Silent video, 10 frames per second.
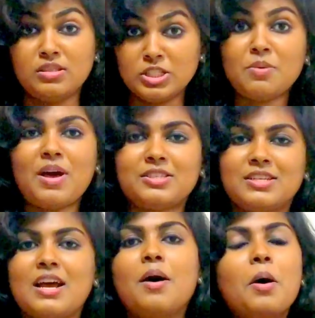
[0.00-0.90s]

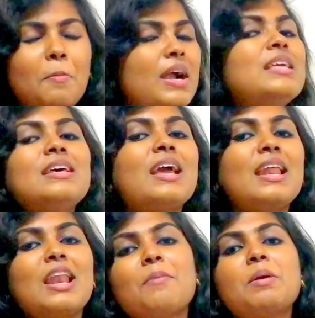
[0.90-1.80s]
நிஜமாச்சுன்னா
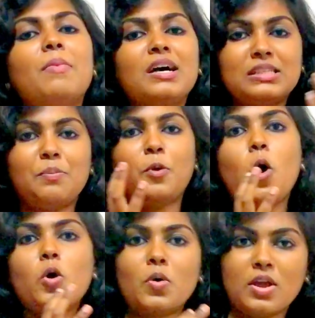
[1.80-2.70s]
மனிதர்கள் எல்லாமே மாஸ்க்கு
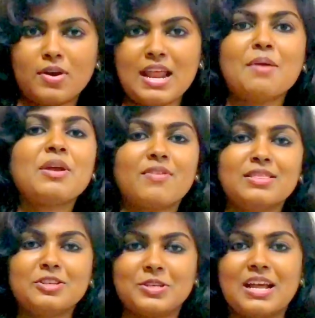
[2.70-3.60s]
போகக்கூடிய ஒரு நிலைமை
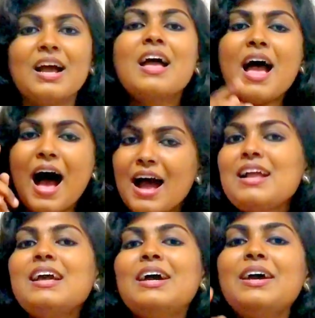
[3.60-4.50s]
வந்துச்சுன்னா அங்க